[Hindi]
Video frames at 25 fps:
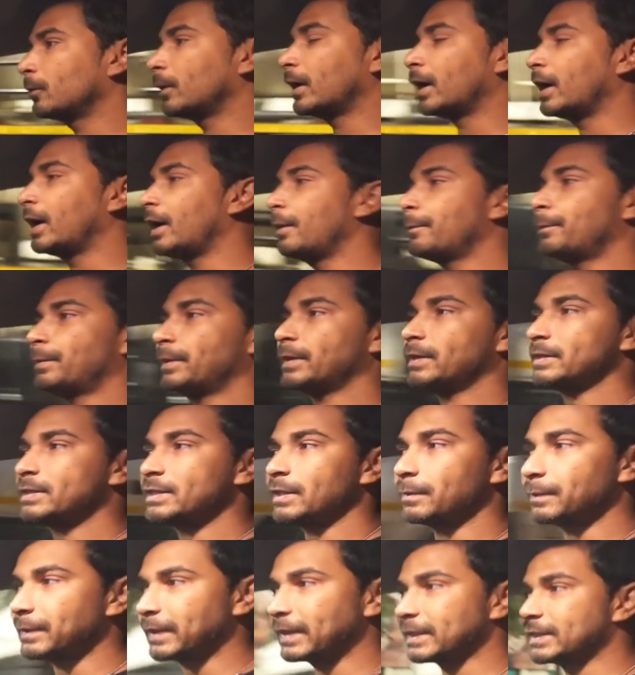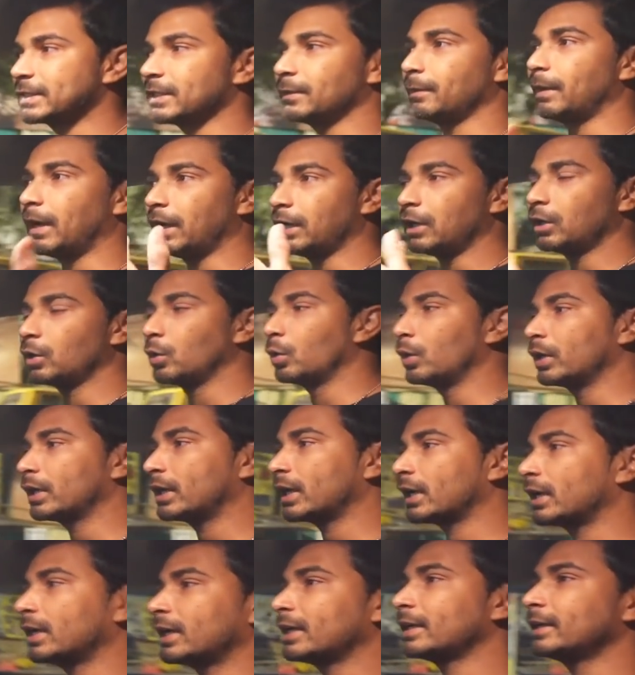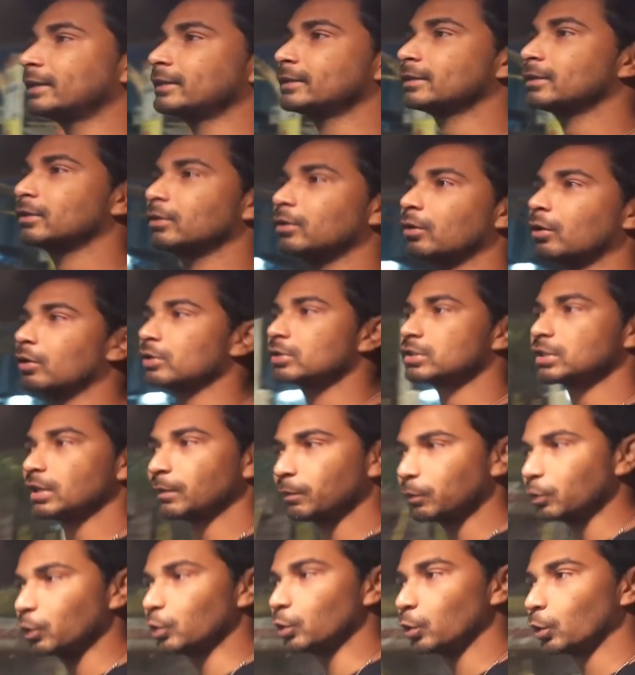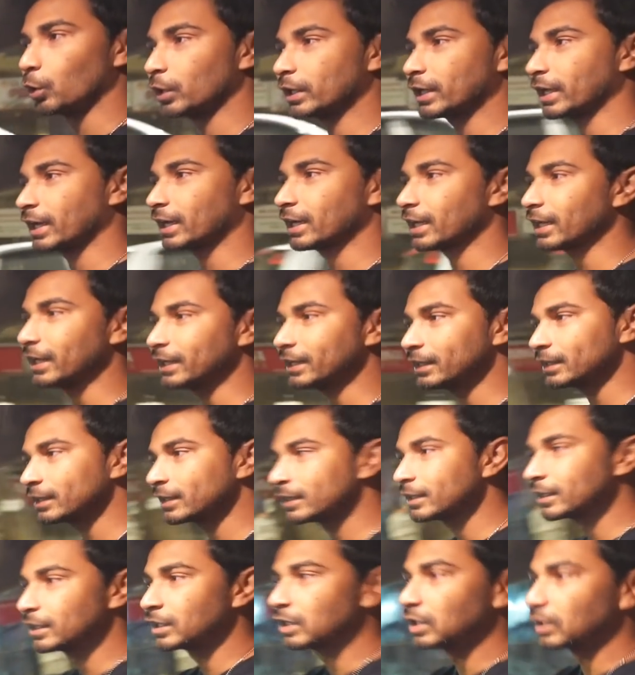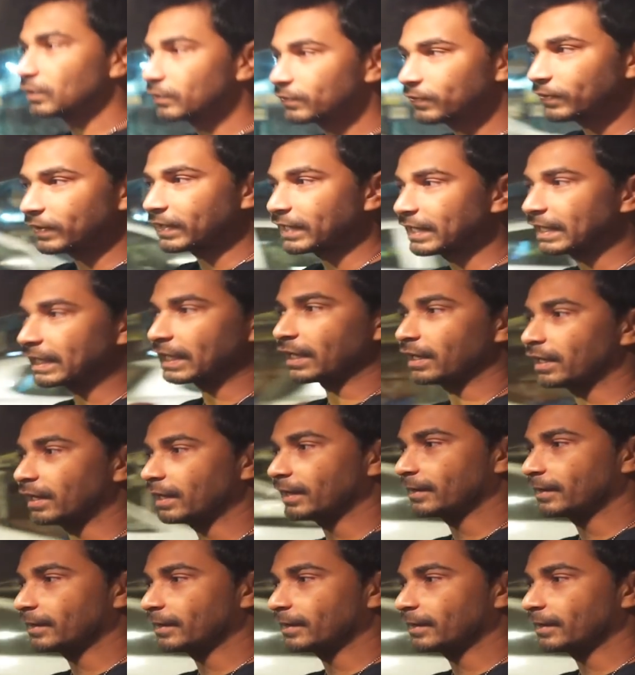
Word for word: वहाँ पर सबके सामान लोड करना है और सबको लोड करना है फिर निकलना